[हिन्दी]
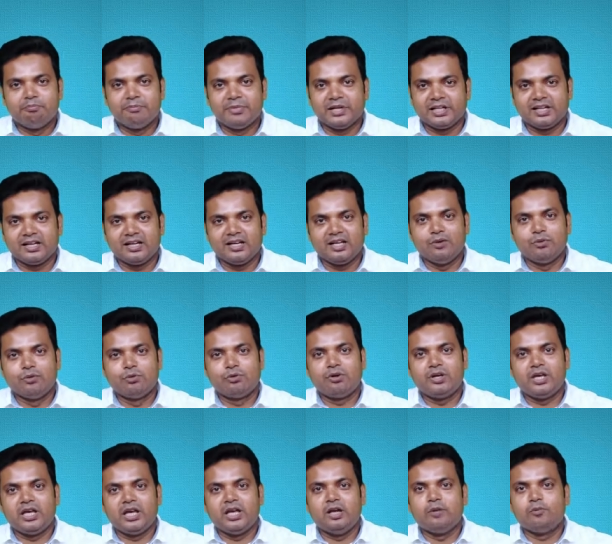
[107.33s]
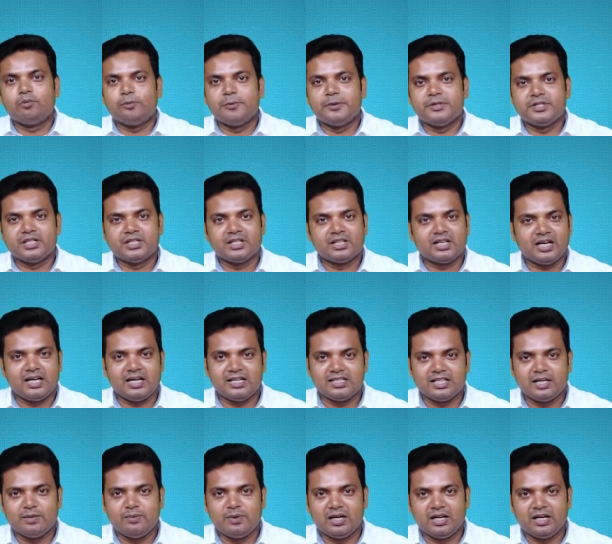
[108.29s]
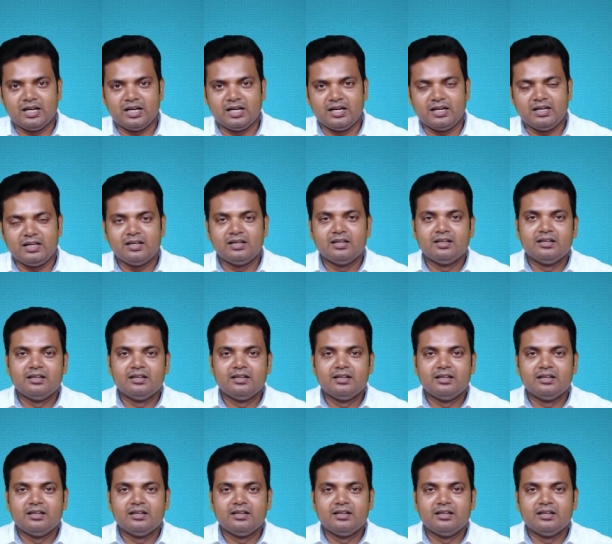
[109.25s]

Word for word: पता नहीं उनको ये इन्फॉर्मेशन कहाँ से मिला है